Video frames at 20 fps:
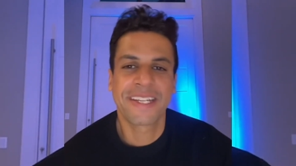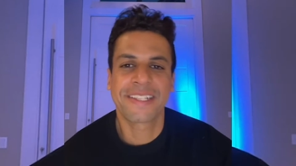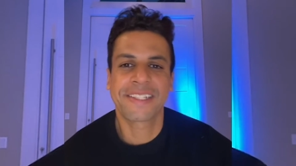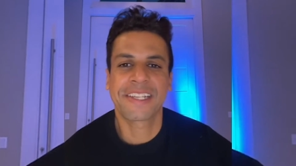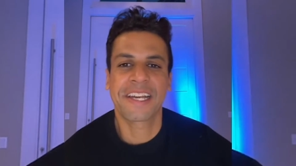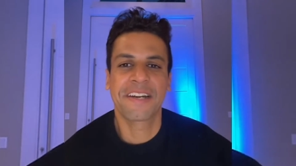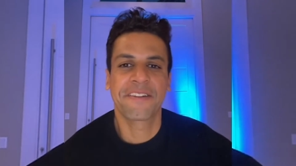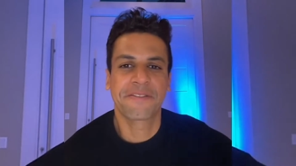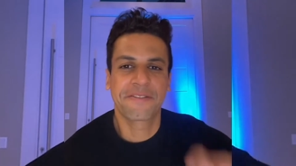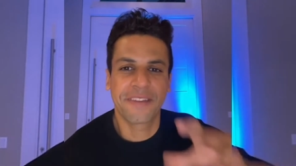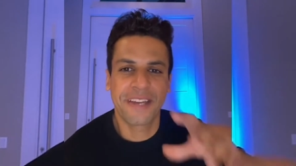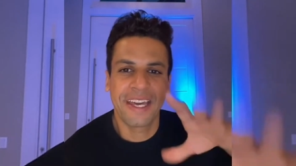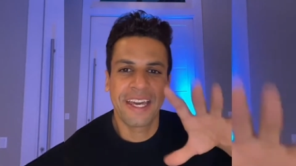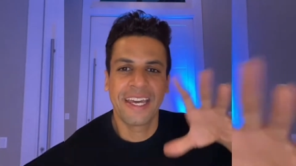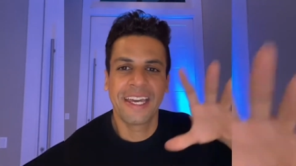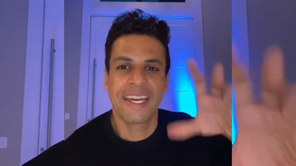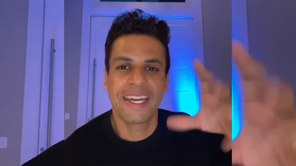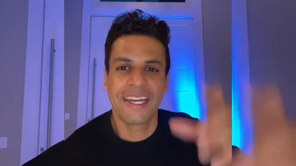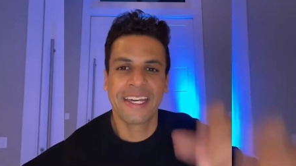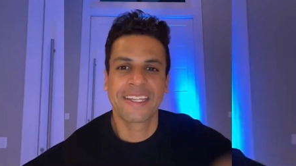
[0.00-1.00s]
France
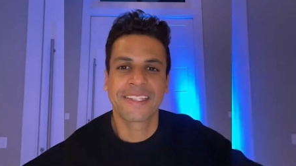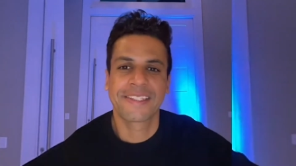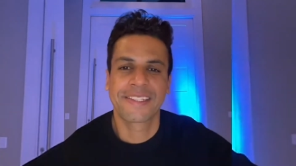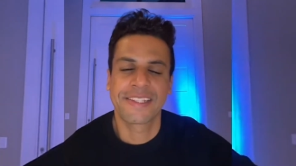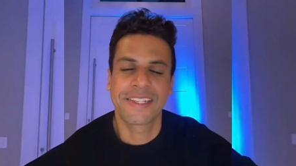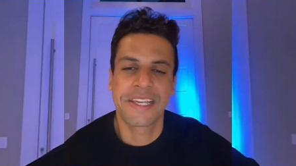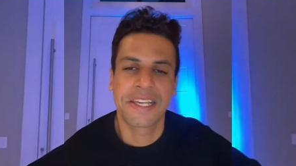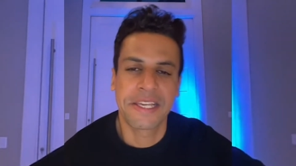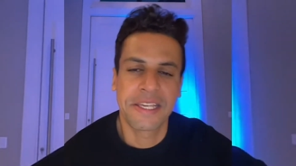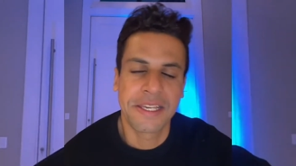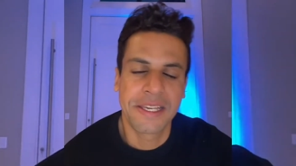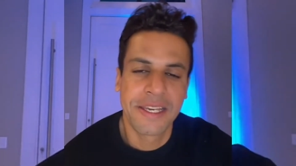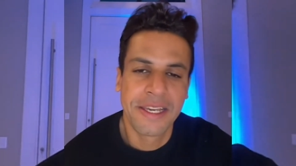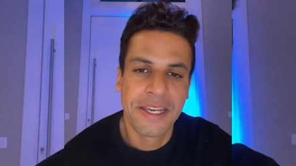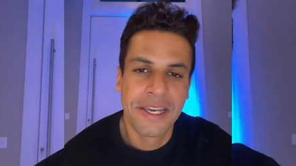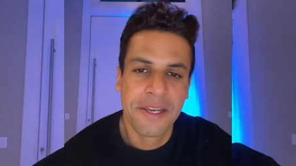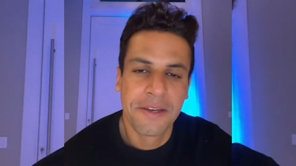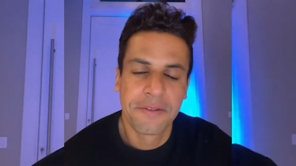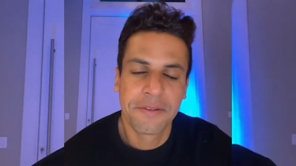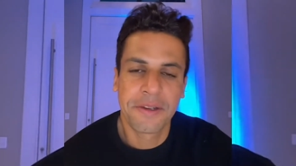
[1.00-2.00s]
Café é assim,
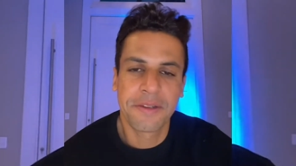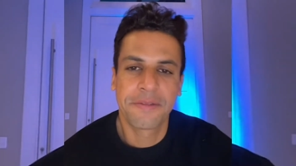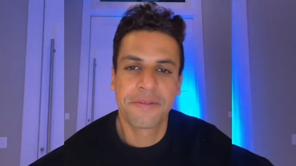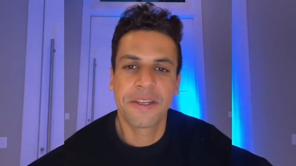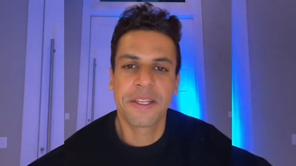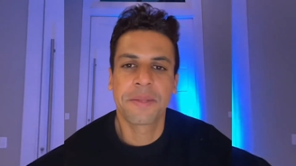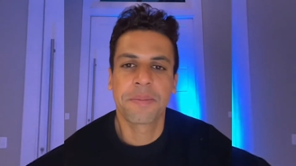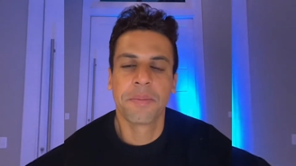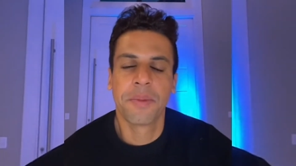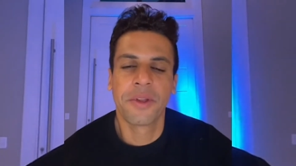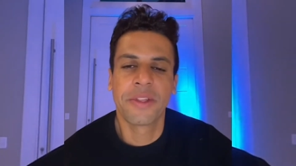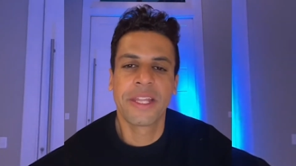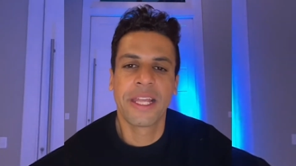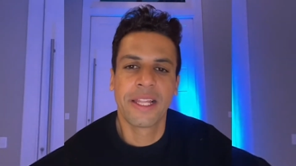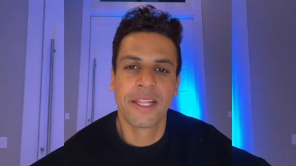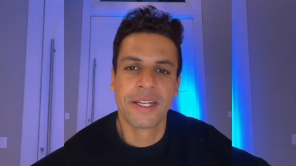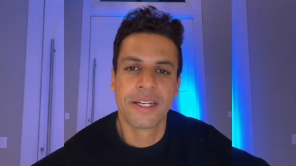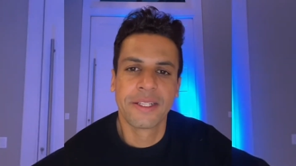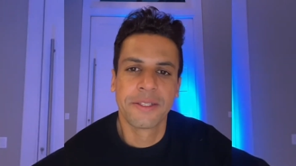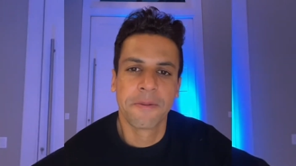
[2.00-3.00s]
foi feito
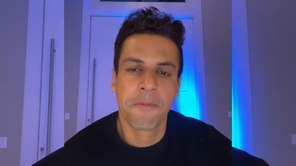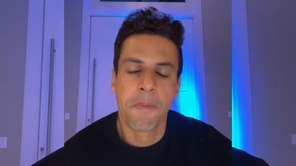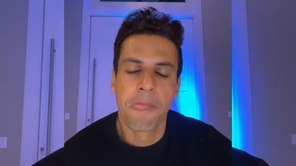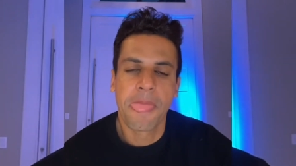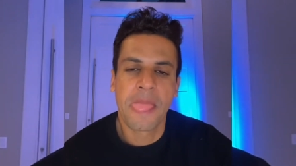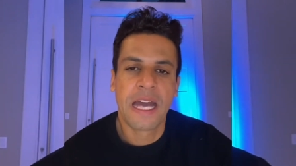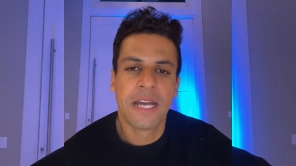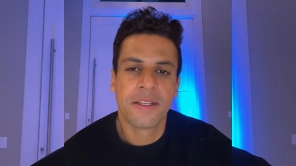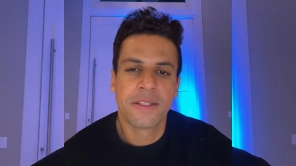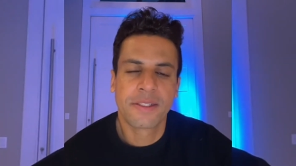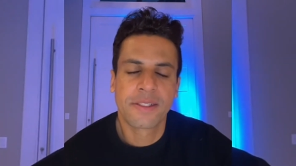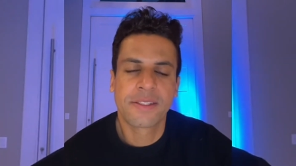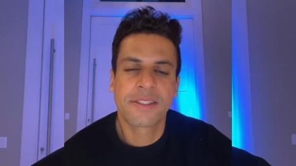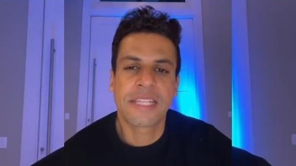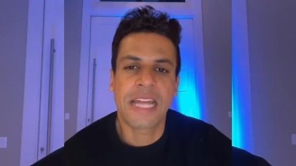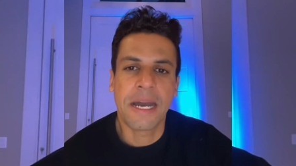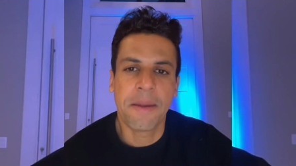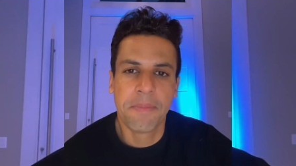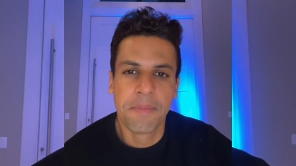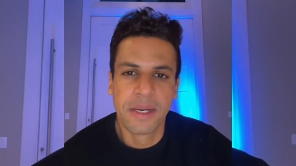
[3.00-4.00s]
modelando
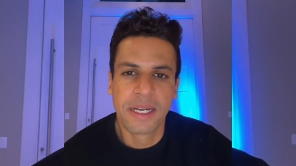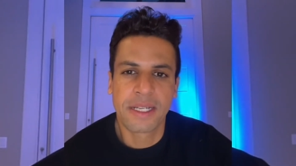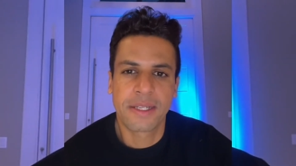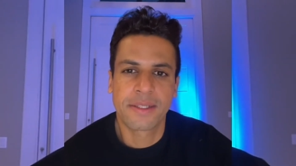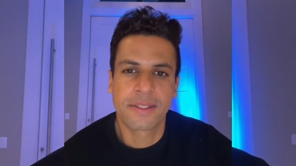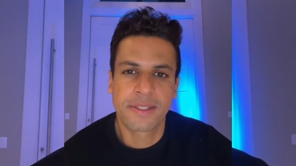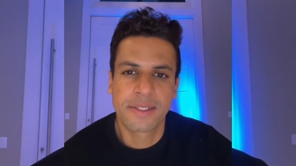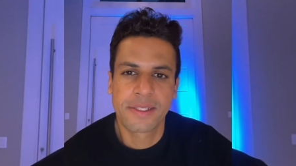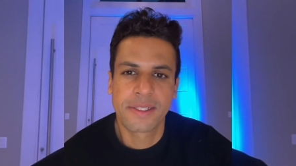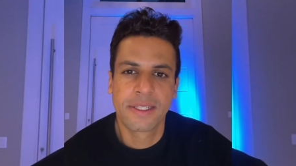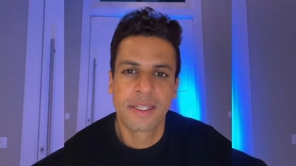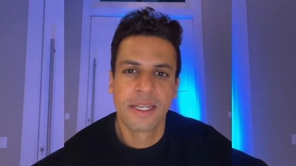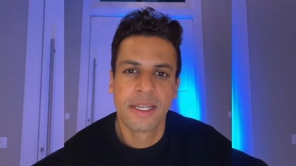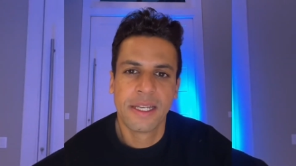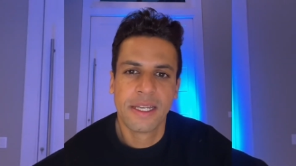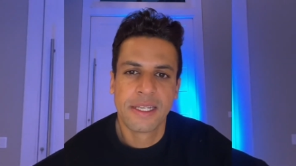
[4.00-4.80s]
Starbucks.